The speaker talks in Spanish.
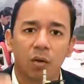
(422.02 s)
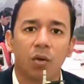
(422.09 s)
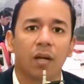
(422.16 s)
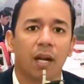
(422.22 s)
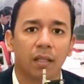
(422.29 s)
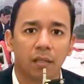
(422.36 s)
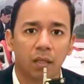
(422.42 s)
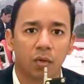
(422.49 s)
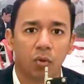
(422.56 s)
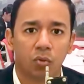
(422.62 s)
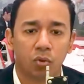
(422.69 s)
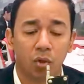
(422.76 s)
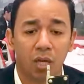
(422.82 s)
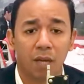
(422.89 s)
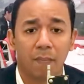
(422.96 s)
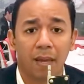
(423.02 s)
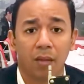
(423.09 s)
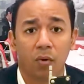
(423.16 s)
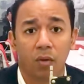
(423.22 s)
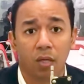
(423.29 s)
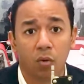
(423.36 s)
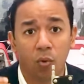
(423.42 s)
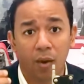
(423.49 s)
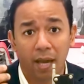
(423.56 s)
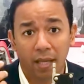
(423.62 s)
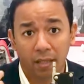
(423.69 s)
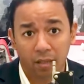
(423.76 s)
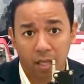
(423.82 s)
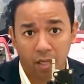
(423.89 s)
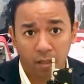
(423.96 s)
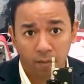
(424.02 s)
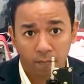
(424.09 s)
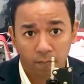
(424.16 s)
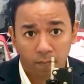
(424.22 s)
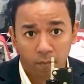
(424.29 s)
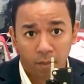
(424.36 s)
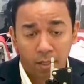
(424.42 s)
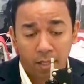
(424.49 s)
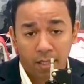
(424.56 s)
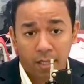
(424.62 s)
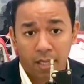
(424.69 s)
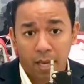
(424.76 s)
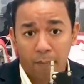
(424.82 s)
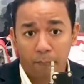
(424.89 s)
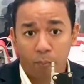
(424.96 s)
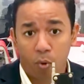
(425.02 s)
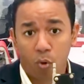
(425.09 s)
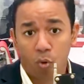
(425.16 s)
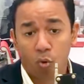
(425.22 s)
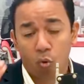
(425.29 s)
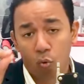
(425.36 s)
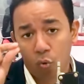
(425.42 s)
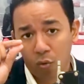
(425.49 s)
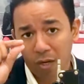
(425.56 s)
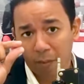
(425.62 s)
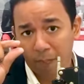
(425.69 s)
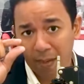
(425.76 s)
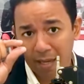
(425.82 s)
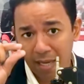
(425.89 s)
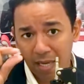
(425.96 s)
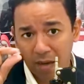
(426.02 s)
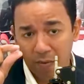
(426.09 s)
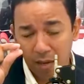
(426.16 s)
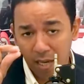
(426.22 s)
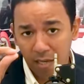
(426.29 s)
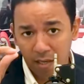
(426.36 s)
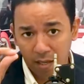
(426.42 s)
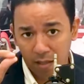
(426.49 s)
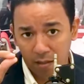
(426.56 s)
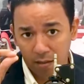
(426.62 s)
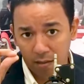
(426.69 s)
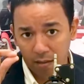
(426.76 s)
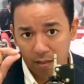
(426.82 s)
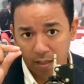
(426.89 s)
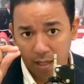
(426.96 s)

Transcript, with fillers: hacer un gran negocio. Y me doy cuenta que por una pequeña villa